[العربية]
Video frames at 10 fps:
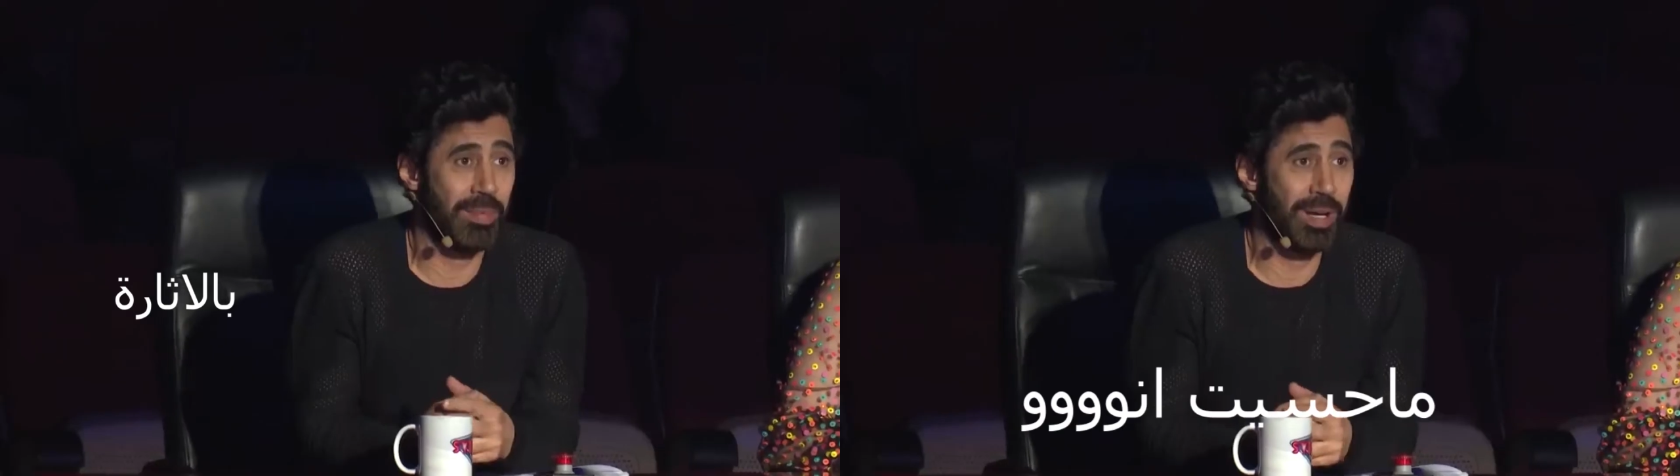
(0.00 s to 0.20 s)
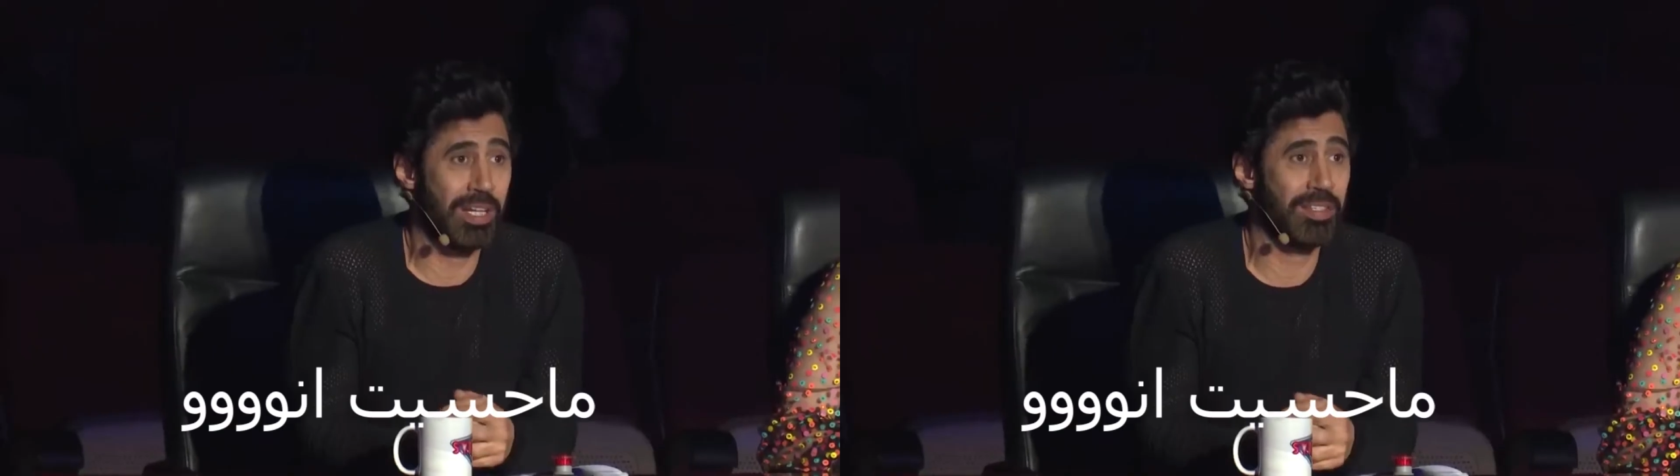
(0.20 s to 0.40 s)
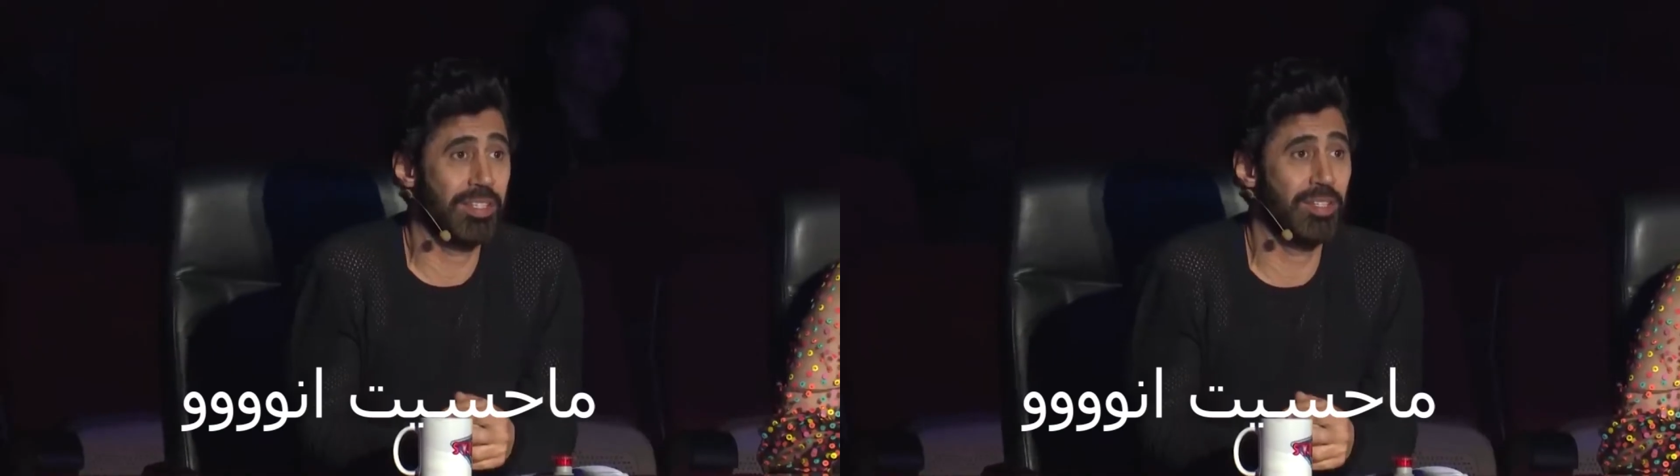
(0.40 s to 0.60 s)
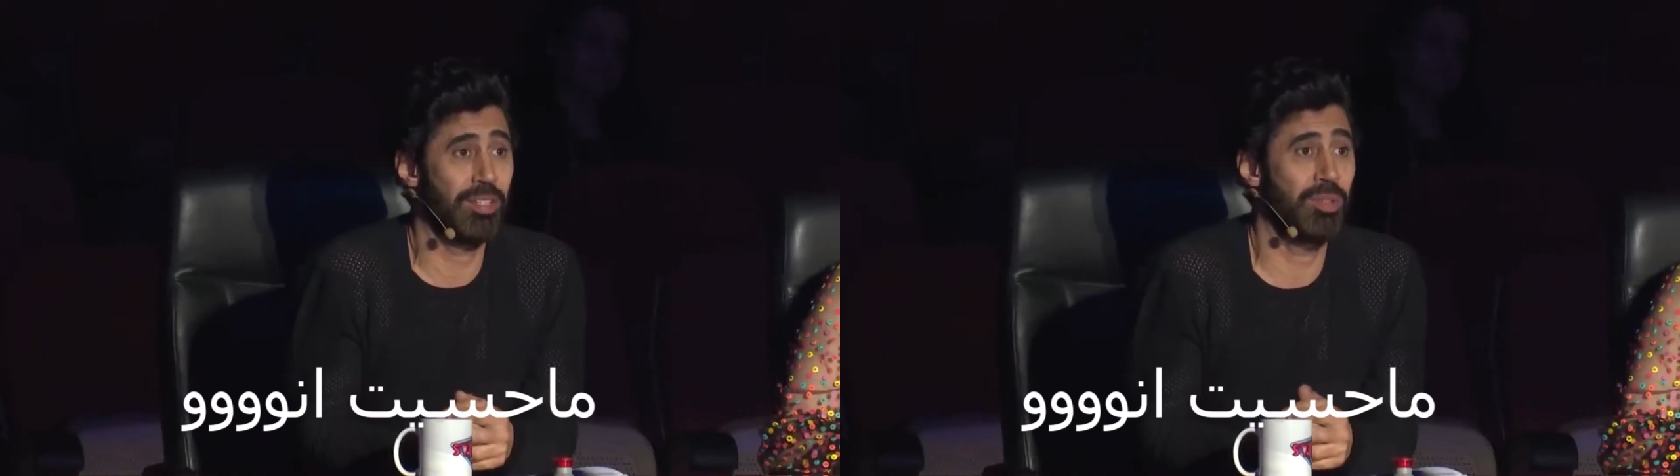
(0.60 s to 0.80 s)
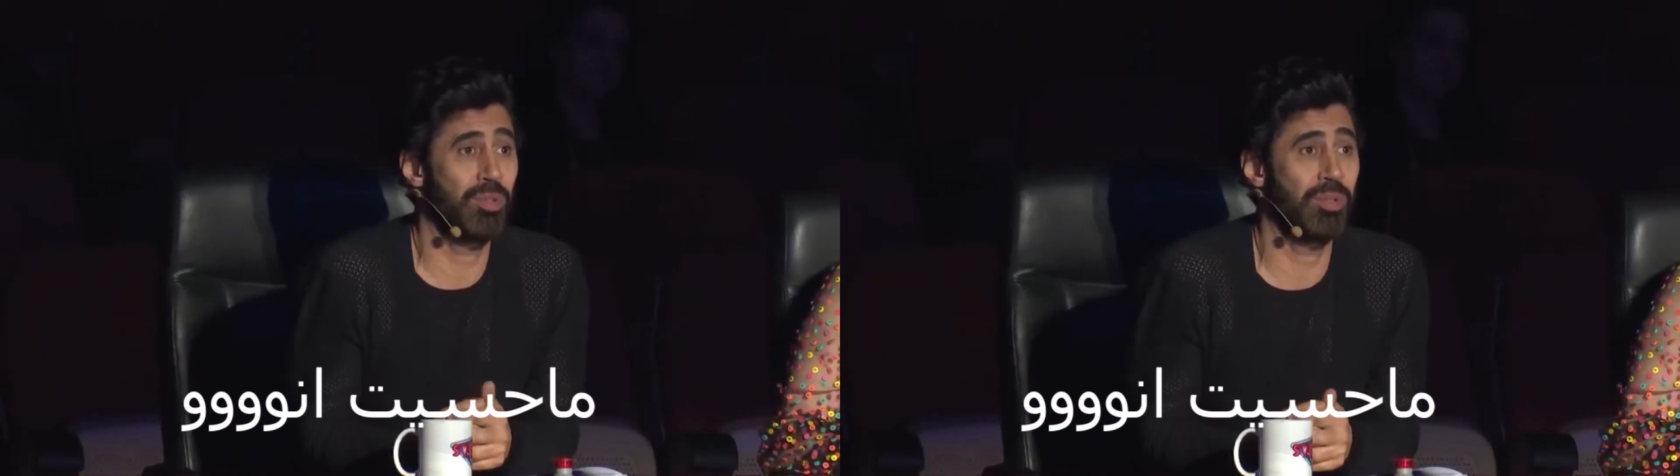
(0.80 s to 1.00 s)
ما حسيت
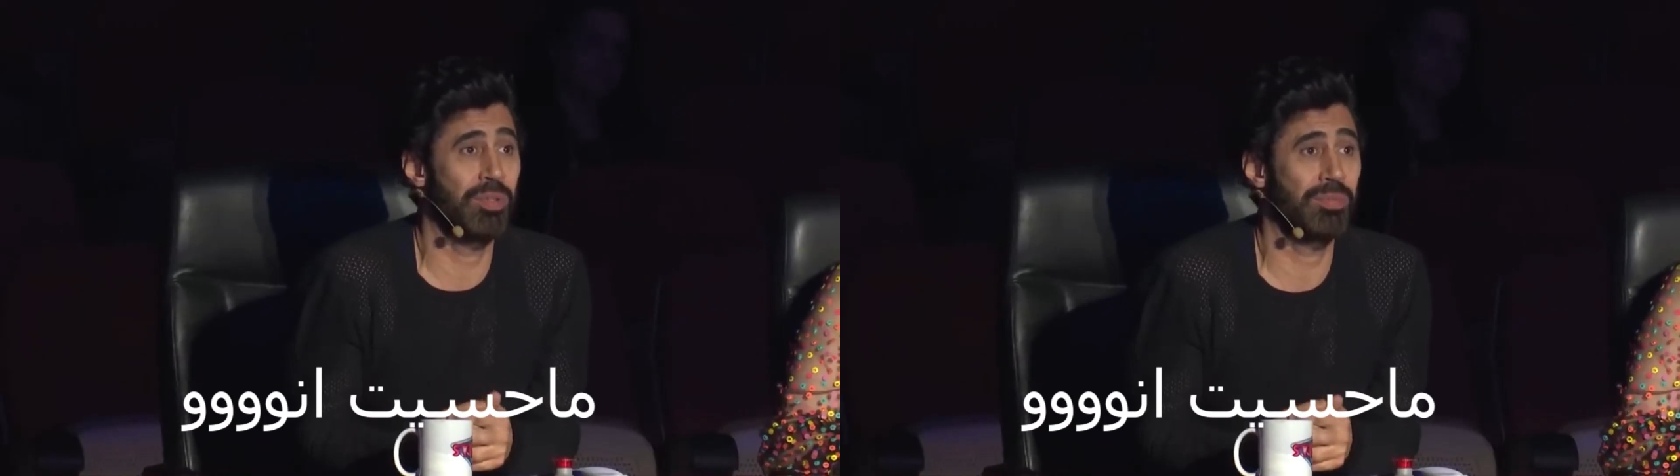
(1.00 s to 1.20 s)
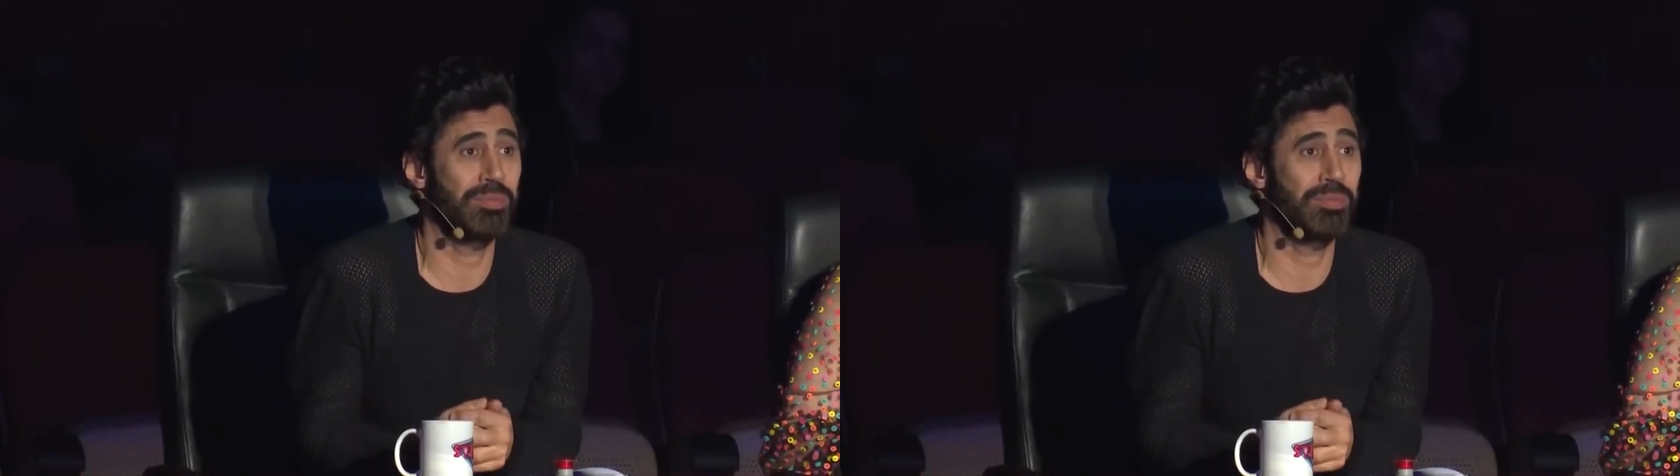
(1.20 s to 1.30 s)
انه